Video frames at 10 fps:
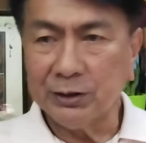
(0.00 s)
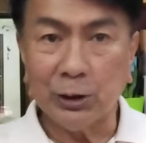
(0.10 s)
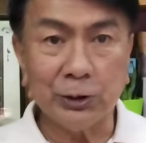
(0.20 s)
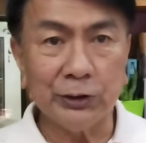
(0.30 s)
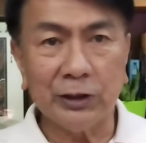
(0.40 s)

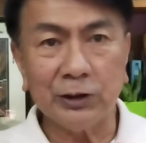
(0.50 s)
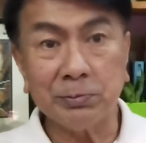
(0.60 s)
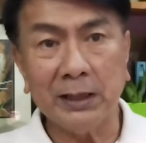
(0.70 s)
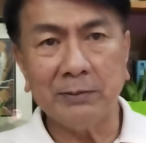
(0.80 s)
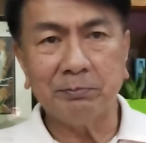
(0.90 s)
Jojo De
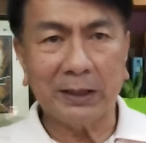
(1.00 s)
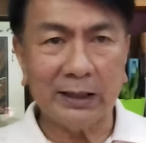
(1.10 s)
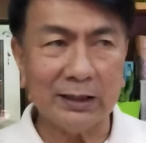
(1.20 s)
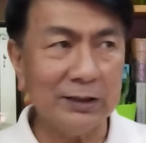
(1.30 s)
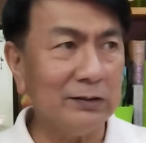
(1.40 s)
Guzman,
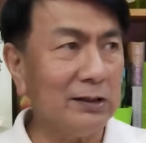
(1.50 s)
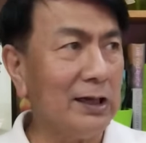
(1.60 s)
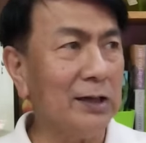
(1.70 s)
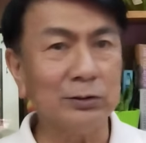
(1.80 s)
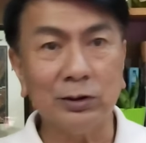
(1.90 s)
pakinggan nyo na
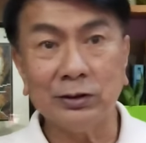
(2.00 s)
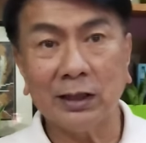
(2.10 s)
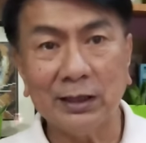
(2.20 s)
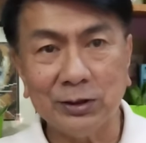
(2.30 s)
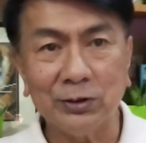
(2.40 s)
lang ako doon
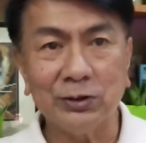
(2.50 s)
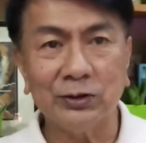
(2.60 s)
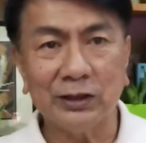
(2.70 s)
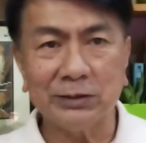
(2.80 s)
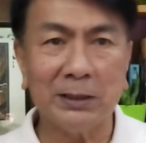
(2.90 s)
kay Jojo
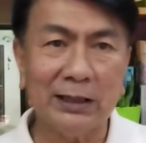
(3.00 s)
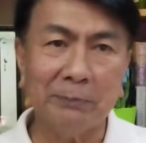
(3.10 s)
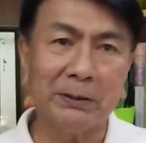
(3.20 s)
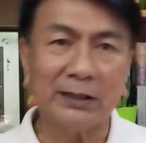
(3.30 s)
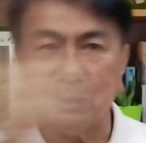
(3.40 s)
De Guzman.
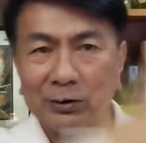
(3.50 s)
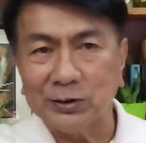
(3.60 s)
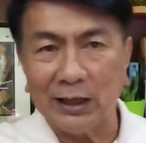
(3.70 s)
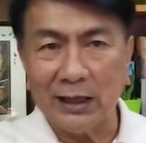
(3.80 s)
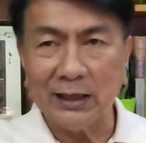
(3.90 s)
Lipat kayo
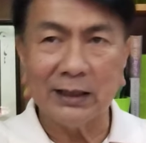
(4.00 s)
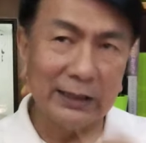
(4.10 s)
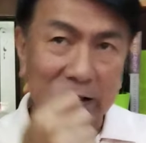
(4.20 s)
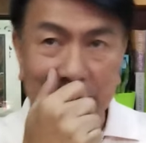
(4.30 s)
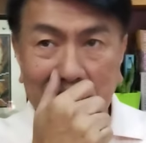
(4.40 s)
doon sa
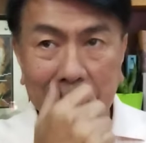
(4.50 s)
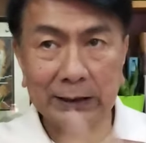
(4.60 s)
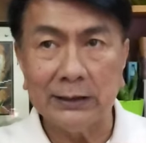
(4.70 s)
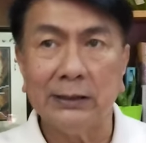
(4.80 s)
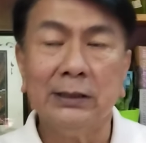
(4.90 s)
kanyang
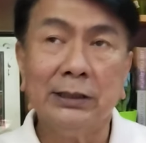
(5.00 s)
channel.